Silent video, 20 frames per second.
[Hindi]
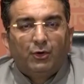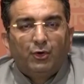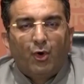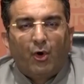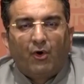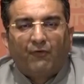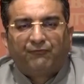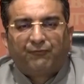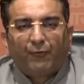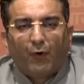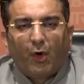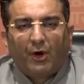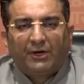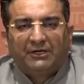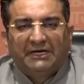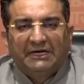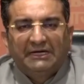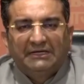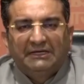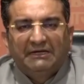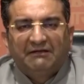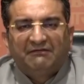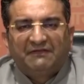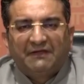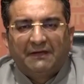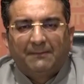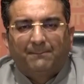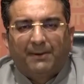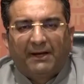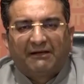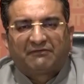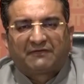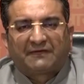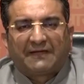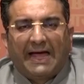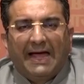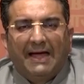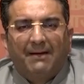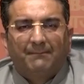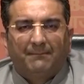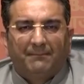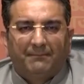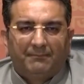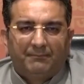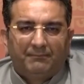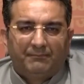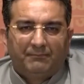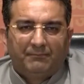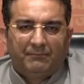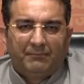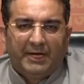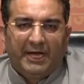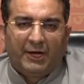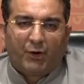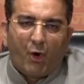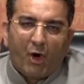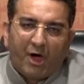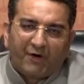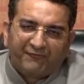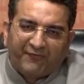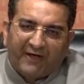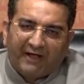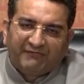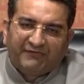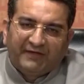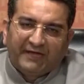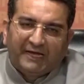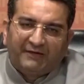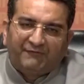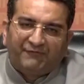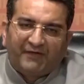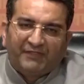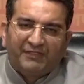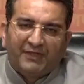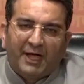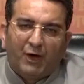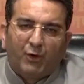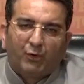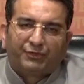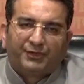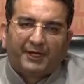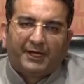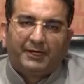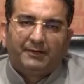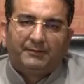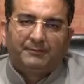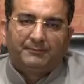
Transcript: लो फ्लोर डीटीसी बस कैंप एक और फांसी का फंदा होता